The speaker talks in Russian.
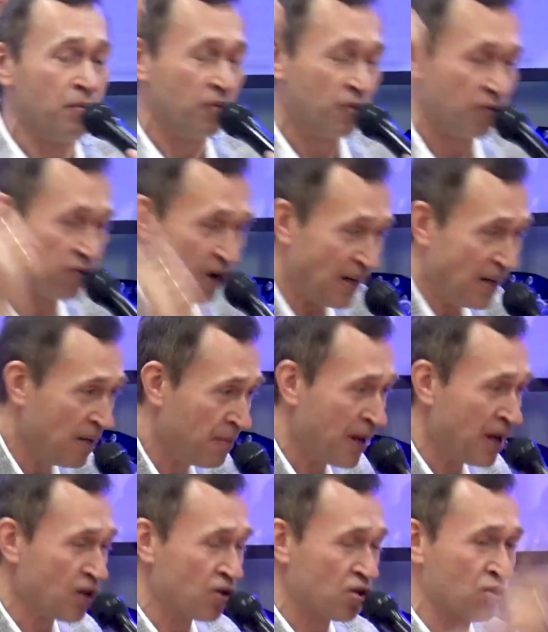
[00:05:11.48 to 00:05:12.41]
Во
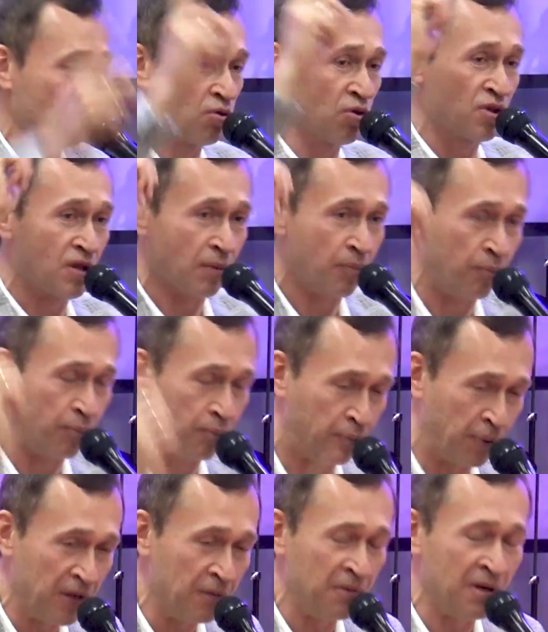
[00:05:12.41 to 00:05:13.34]
имя Иисуса
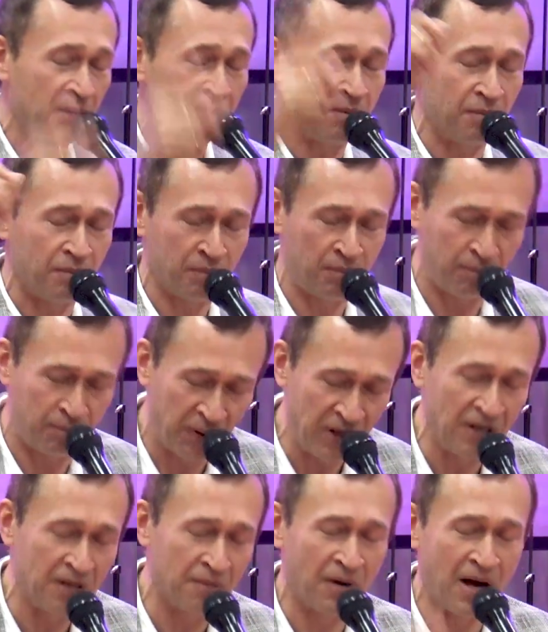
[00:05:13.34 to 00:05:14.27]
прими,
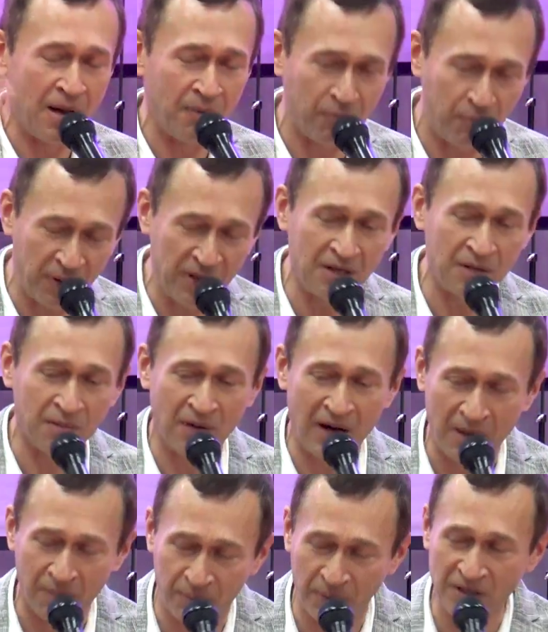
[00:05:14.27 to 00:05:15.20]
принимай,
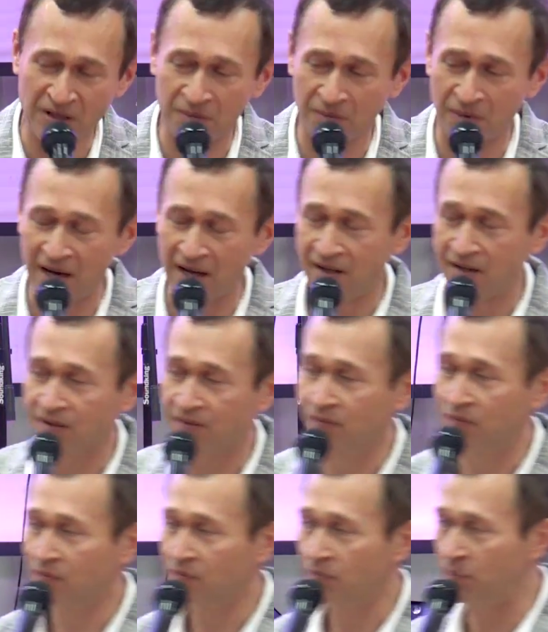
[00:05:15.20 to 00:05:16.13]
принимай, принимай,
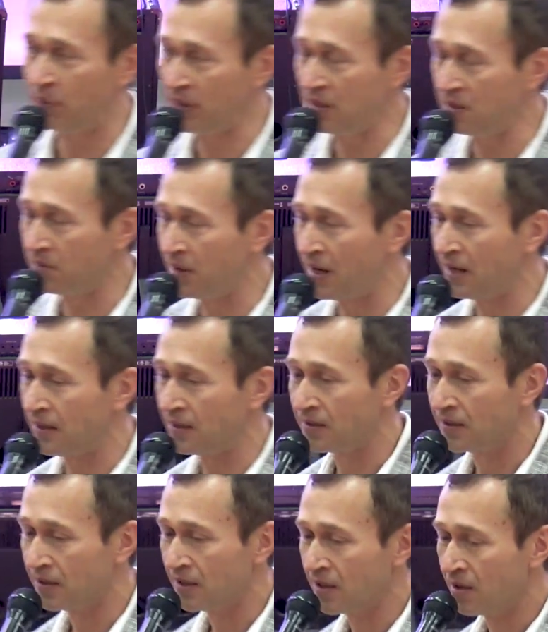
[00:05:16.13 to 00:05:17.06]
принимай.
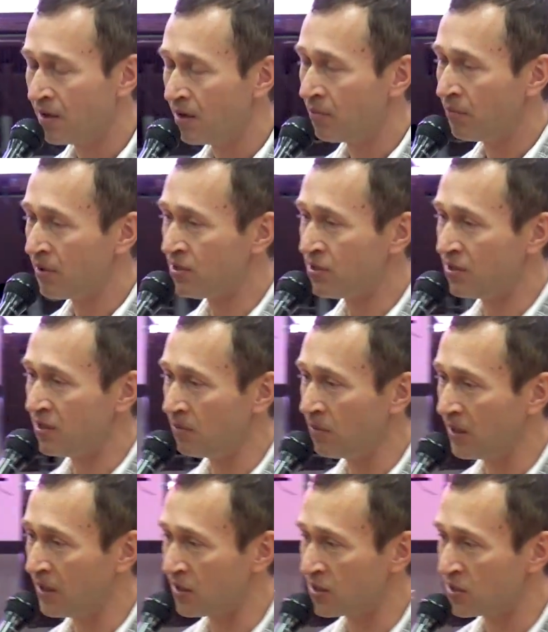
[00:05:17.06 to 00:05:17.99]

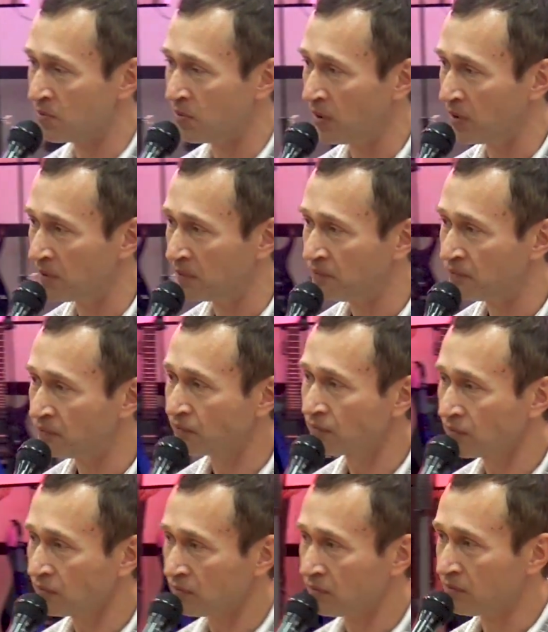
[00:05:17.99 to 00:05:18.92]
Спасибо, Господь.
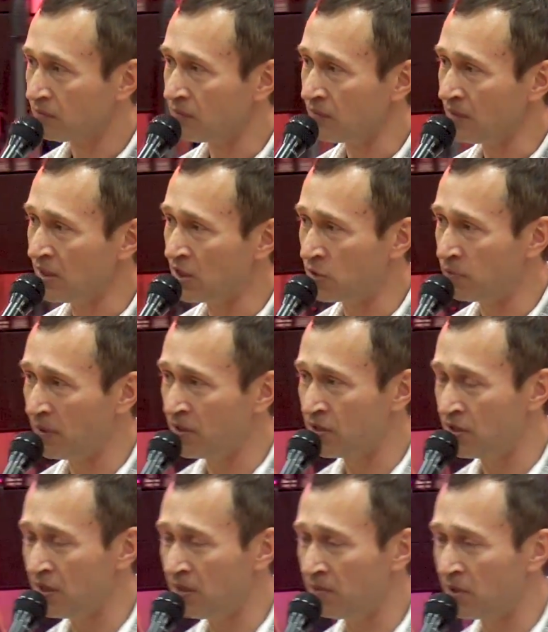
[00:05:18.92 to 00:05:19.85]

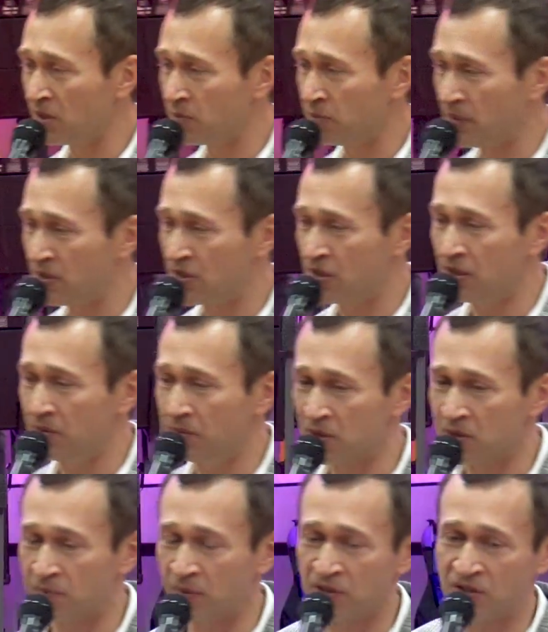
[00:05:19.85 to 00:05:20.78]
Спасибо, спасибо,
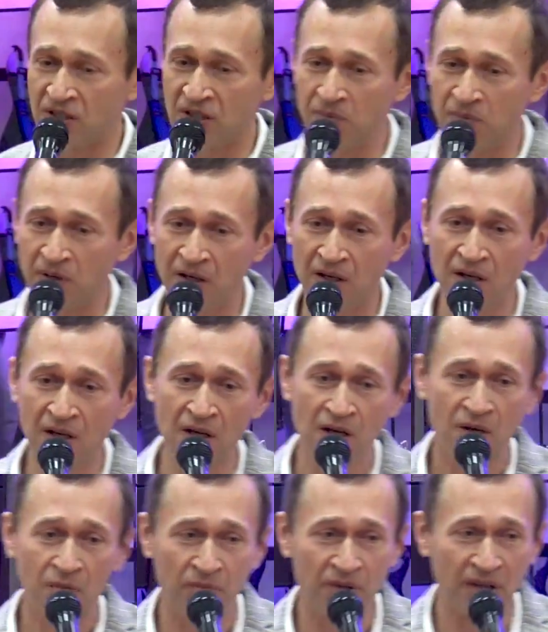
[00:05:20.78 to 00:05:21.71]
спасибо.
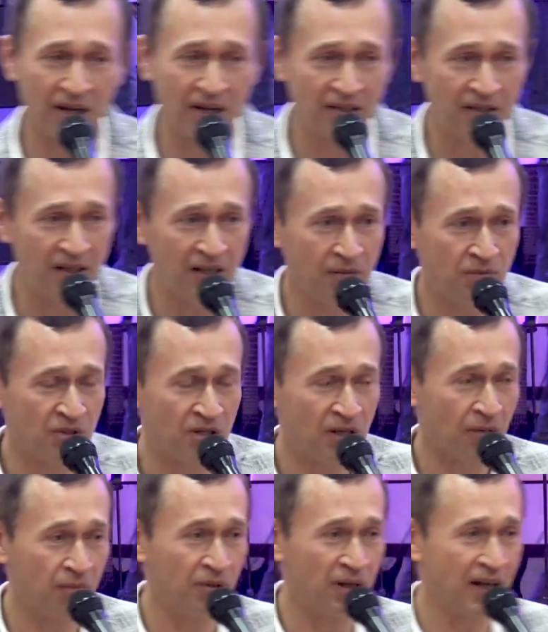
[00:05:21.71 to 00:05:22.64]
Благодарим
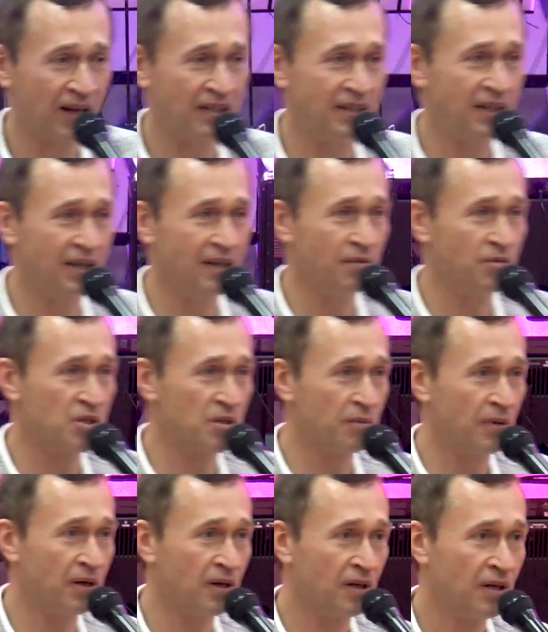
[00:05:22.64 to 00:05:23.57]
Тебя, благодарим
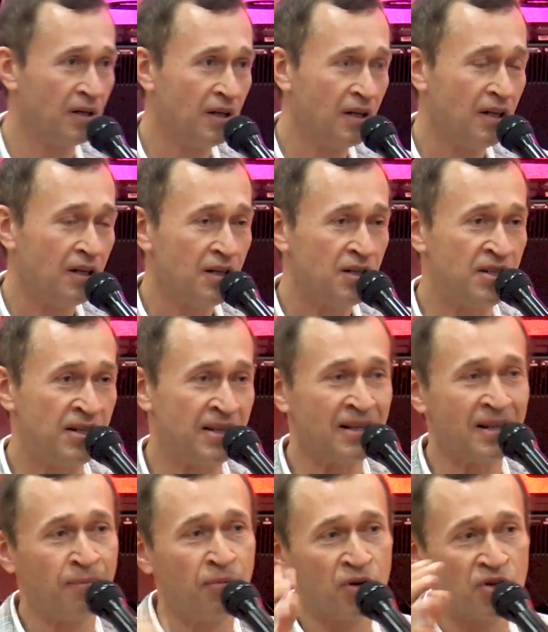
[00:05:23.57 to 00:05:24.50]
Тебя.
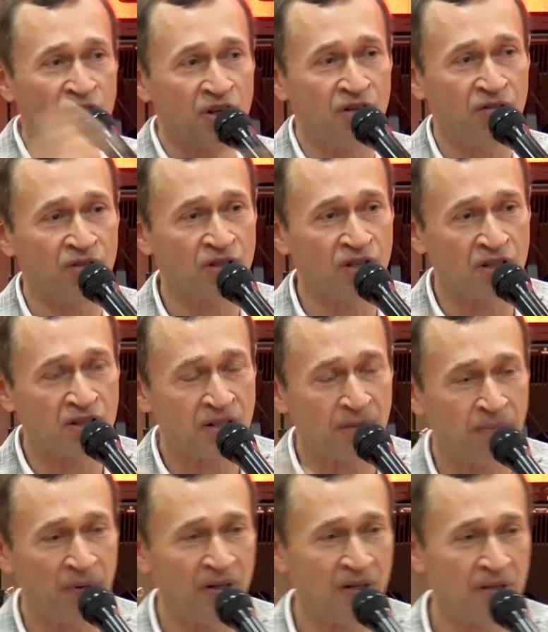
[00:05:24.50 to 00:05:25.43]
Сила Божья движется,
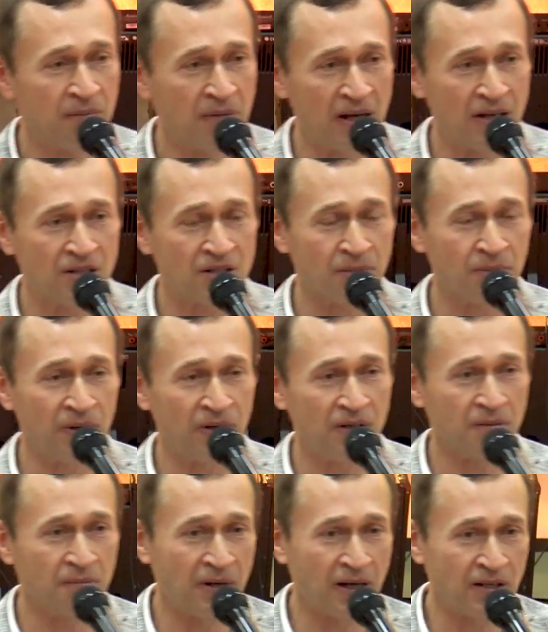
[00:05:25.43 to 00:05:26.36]
принимайте,
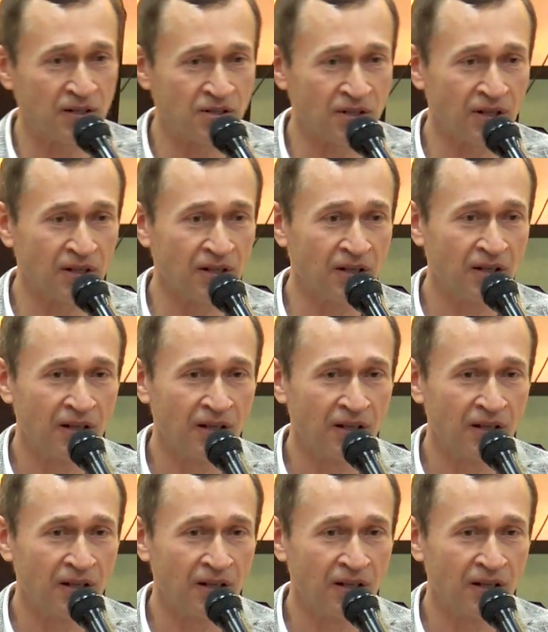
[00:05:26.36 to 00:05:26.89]
принимайте.